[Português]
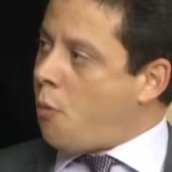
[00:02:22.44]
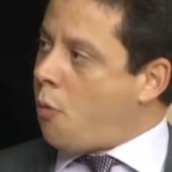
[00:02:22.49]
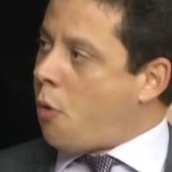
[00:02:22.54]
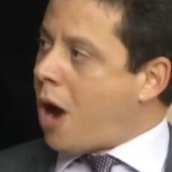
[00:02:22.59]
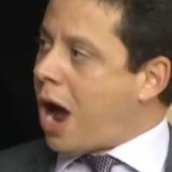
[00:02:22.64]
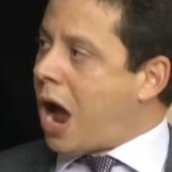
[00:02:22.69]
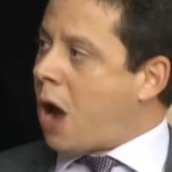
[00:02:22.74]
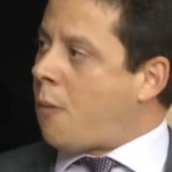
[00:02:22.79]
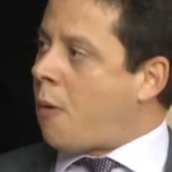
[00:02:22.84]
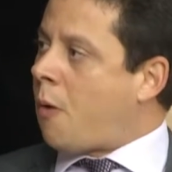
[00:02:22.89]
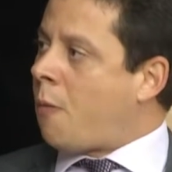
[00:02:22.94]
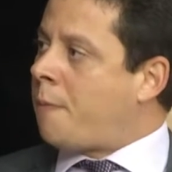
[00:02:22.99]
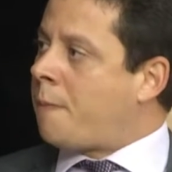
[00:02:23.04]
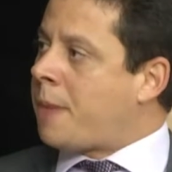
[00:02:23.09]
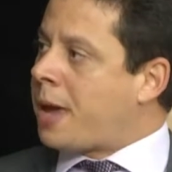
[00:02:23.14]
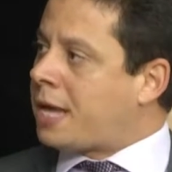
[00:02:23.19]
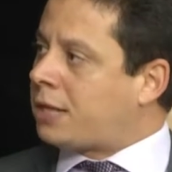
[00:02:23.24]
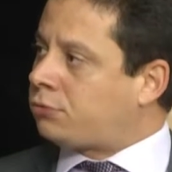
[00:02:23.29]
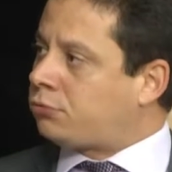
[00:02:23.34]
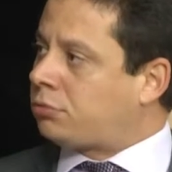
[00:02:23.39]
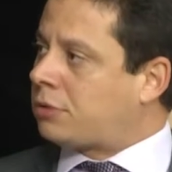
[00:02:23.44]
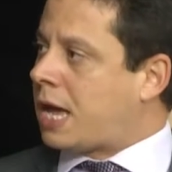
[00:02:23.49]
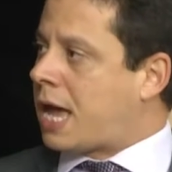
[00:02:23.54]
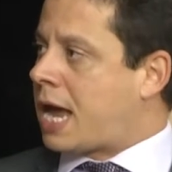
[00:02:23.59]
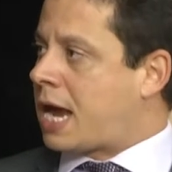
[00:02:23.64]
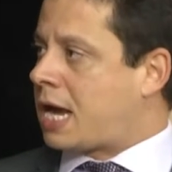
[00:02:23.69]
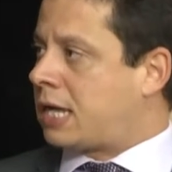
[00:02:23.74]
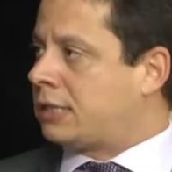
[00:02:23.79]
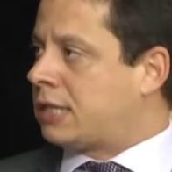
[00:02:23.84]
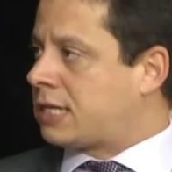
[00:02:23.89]
como há um aumento
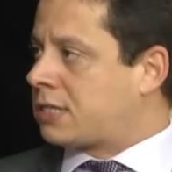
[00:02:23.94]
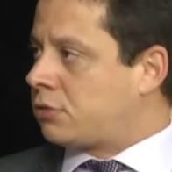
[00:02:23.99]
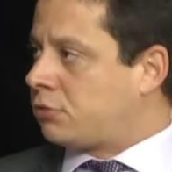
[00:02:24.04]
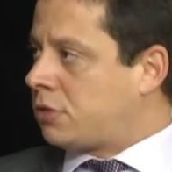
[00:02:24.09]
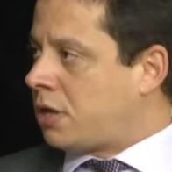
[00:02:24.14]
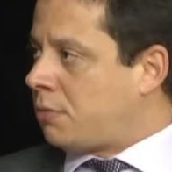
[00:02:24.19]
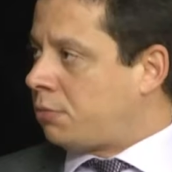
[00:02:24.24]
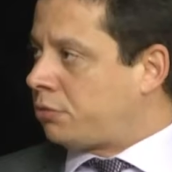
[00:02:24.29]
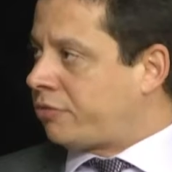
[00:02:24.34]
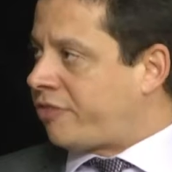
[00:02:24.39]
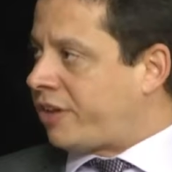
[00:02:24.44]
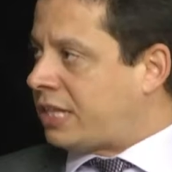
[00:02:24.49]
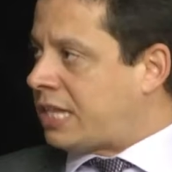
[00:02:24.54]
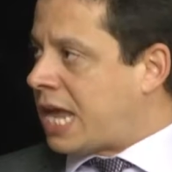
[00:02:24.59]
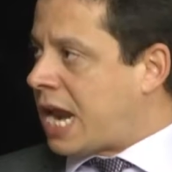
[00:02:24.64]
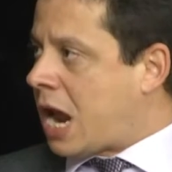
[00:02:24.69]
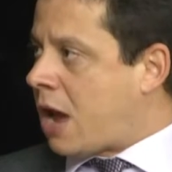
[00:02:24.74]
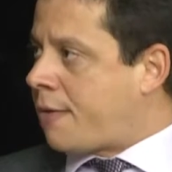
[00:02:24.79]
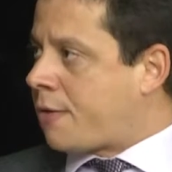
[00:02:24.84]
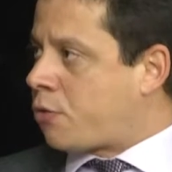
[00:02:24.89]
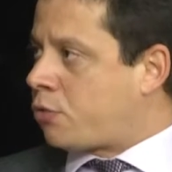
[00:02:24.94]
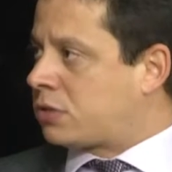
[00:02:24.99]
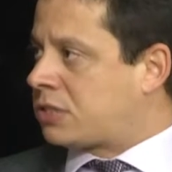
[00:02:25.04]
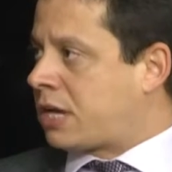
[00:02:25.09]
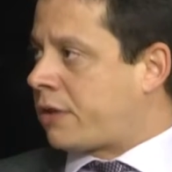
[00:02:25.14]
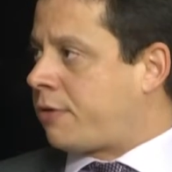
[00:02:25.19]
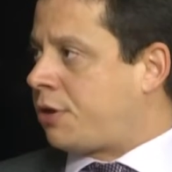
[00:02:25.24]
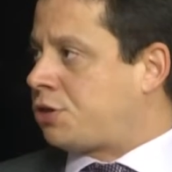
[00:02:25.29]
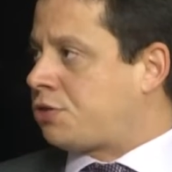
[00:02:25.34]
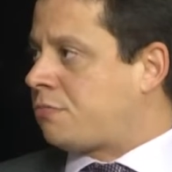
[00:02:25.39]
na arrecadação no âmbito federal e,
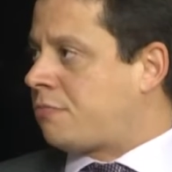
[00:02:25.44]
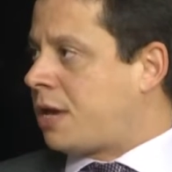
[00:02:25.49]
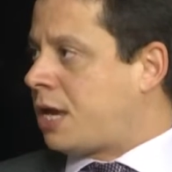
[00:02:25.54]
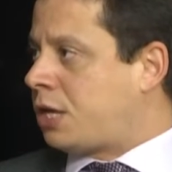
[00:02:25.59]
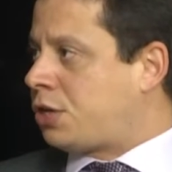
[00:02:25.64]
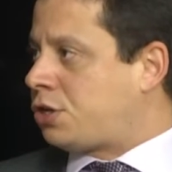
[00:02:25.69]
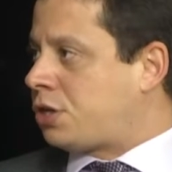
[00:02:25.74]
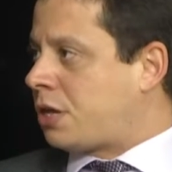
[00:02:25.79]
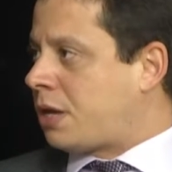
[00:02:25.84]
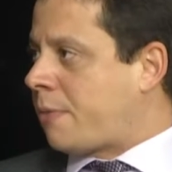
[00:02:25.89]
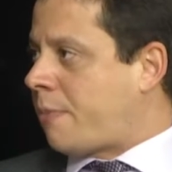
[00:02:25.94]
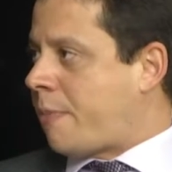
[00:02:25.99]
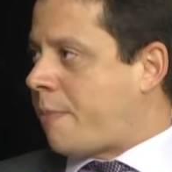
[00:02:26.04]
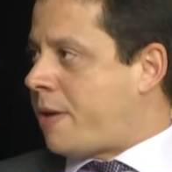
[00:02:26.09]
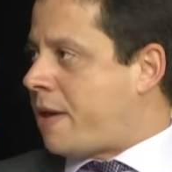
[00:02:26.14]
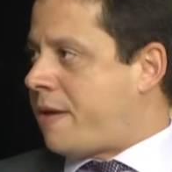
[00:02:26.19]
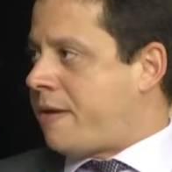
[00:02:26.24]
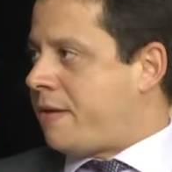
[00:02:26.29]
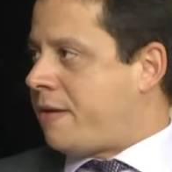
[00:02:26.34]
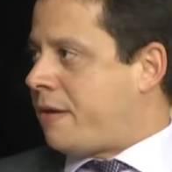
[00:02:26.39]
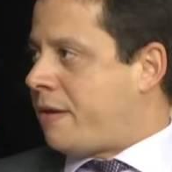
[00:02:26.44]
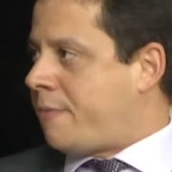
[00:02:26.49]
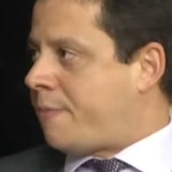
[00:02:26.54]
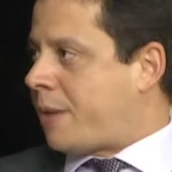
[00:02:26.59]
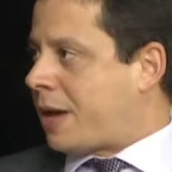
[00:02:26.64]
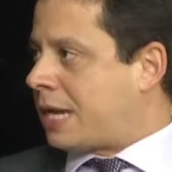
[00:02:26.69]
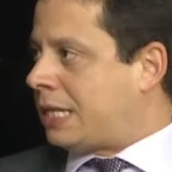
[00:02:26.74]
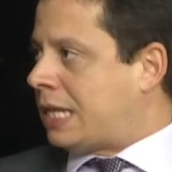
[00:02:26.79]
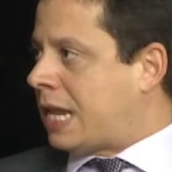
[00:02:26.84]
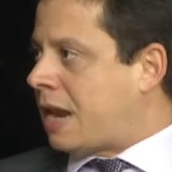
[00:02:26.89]
consequentemente, e, e,
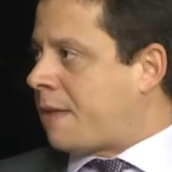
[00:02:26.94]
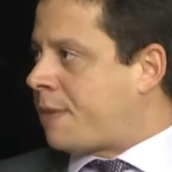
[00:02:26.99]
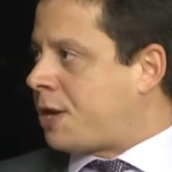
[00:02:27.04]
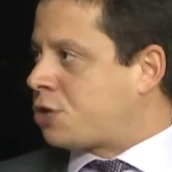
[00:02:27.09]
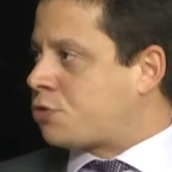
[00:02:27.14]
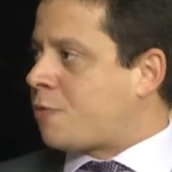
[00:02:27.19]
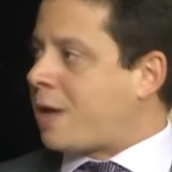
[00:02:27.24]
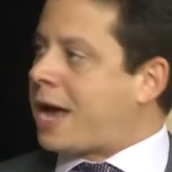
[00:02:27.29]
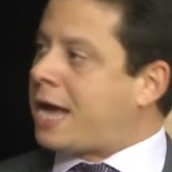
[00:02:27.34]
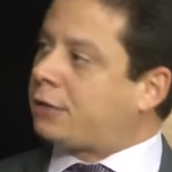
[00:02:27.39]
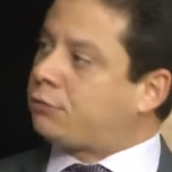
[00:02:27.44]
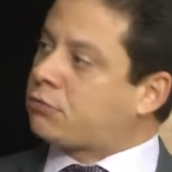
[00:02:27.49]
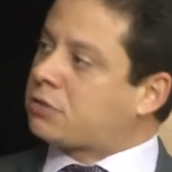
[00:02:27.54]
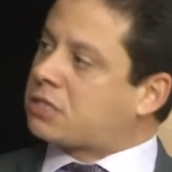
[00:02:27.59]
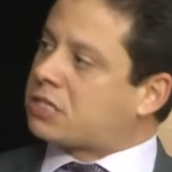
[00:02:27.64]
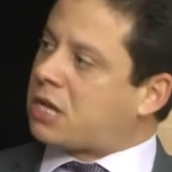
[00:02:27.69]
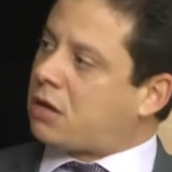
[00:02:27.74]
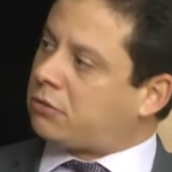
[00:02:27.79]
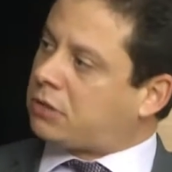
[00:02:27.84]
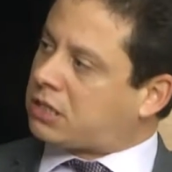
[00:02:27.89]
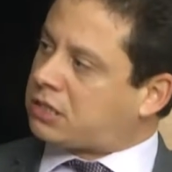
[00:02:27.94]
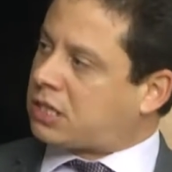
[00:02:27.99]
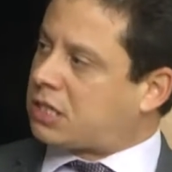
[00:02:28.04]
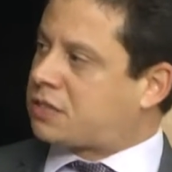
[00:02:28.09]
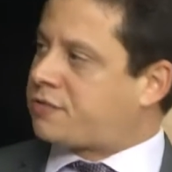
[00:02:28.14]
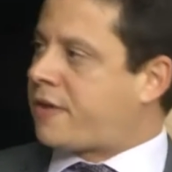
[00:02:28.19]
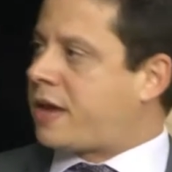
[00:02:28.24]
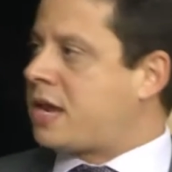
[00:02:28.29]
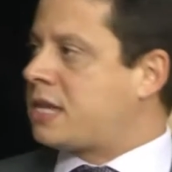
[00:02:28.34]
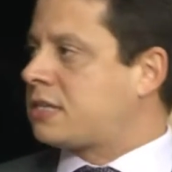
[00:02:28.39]
e paralelamente, uma redução das
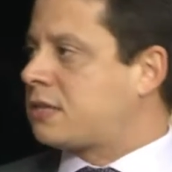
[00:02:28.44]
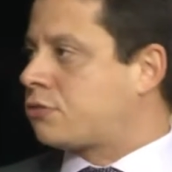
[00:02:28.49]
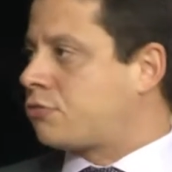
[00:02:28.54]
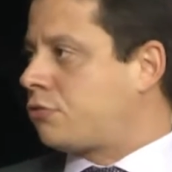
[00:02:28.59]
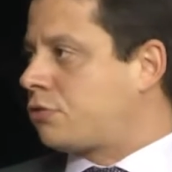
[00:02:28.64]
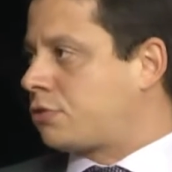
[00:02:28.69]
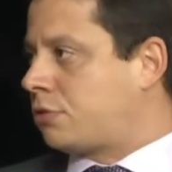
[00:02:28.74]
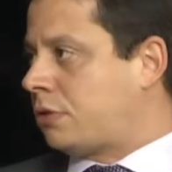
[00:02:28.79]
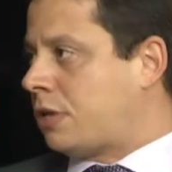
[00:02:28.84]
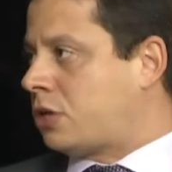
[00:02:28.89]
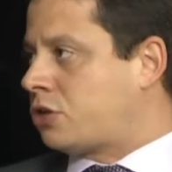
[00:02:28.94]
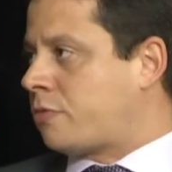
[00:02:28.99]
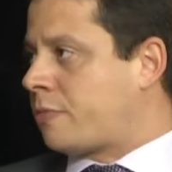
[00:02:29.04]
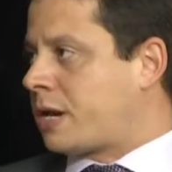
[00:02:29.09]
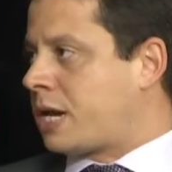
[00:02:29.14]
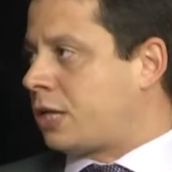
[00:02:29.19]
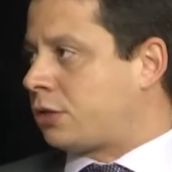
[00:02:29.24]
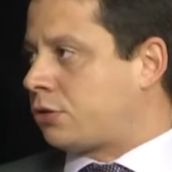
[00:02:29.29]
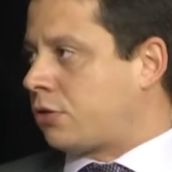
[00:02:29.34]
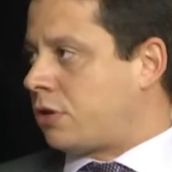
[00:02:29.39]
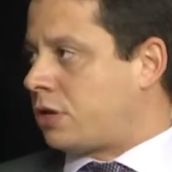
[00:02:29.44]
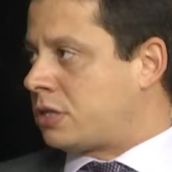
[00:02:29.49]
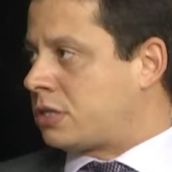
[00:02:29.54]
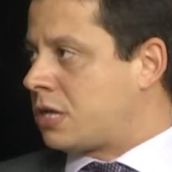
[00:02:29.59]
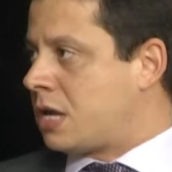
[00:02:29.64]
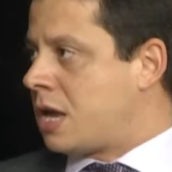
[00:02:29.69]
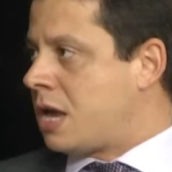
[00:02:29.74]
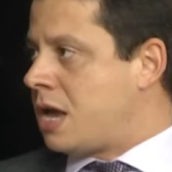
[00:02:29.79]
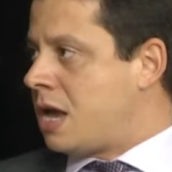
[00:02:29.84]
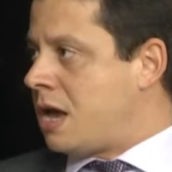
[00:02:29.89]
transferências constitucionais
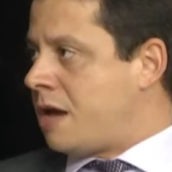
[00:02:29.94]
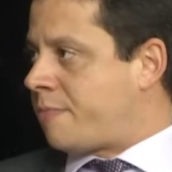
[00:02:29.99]
obrigatórias.